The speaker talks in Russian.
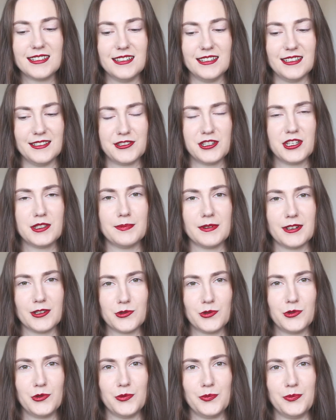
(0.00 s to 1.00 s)
А сейчас
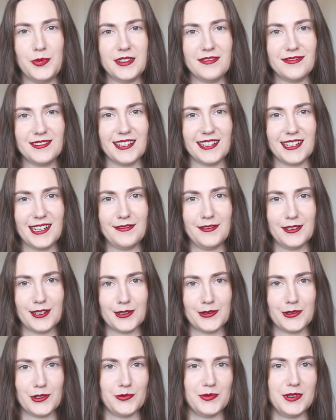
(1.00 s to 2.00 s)
покажу 5 фотографий,
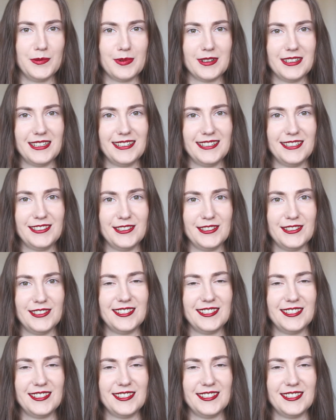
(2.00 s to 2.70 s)
которые у меня продались из